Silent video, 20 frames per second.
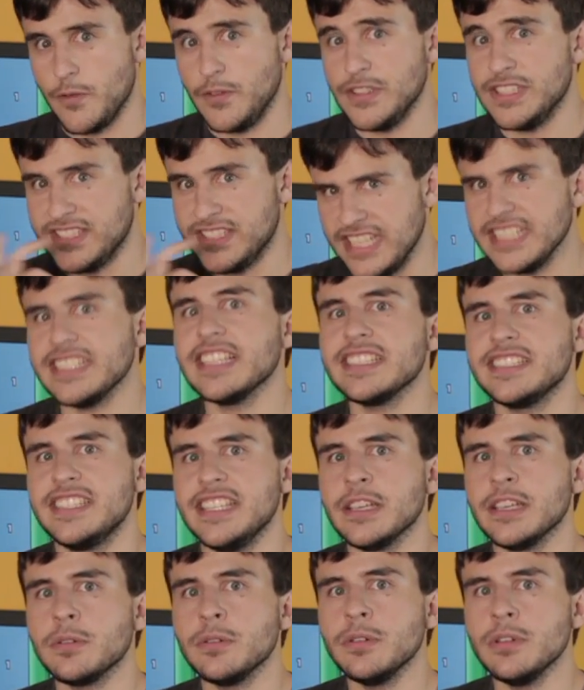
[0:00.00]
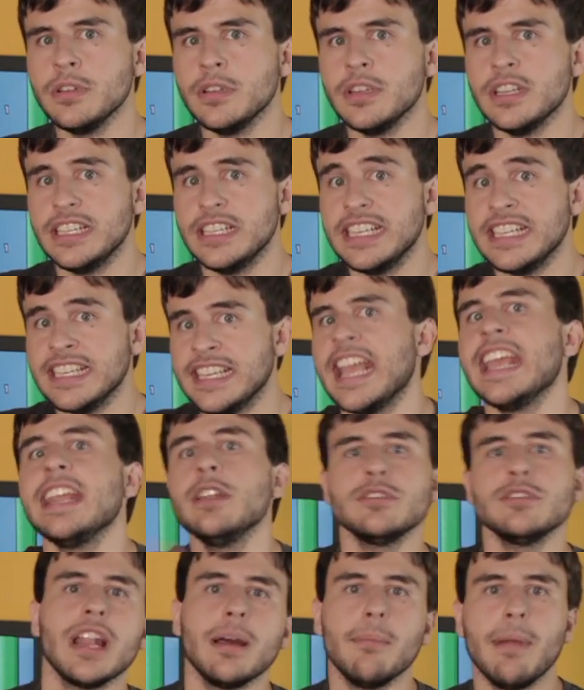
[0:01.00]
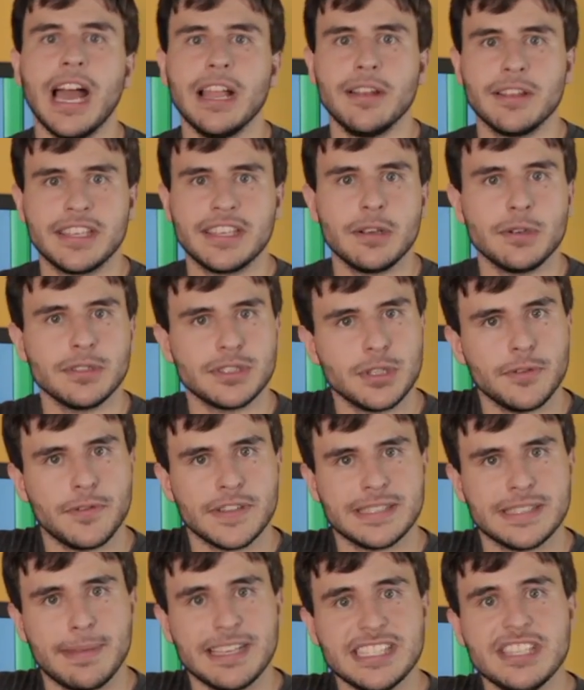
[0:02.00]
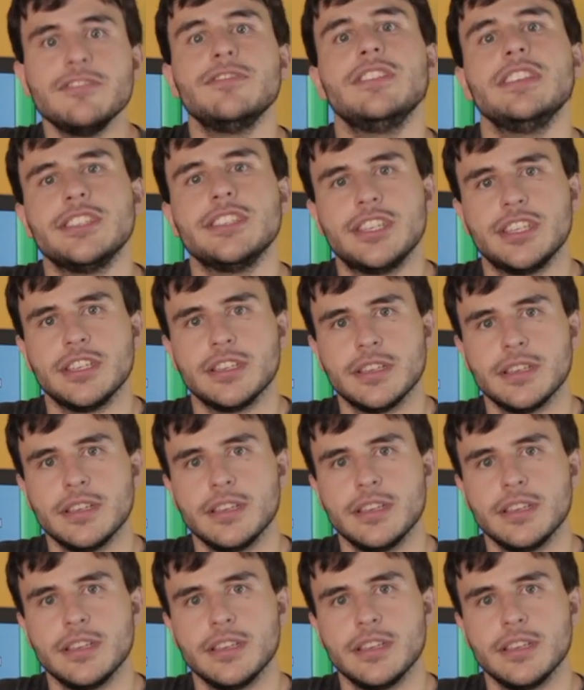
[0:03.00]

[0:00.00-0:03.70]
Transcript: Fiz 35, ninguém no trabalho aqui conseguiu fazer mais de 20.